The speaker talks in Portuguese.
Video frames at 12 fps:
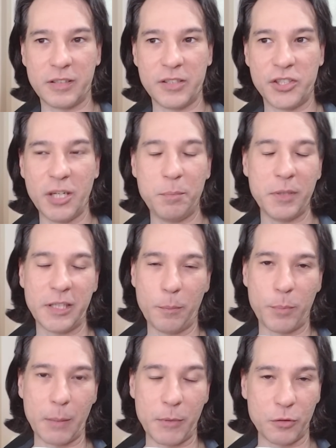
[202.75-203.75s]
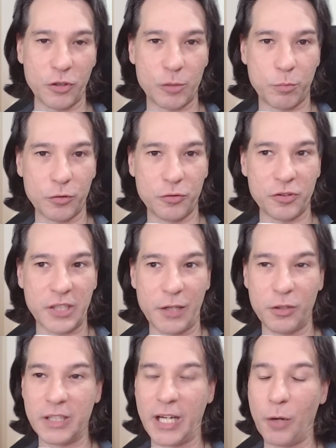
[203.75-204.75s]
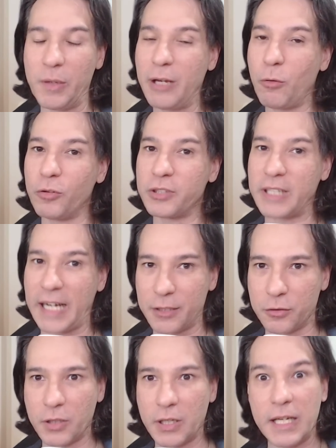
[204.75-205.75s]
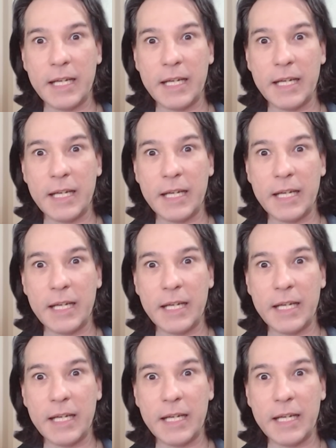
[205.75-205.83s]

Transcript: chip TPM 2.0 não encontrado.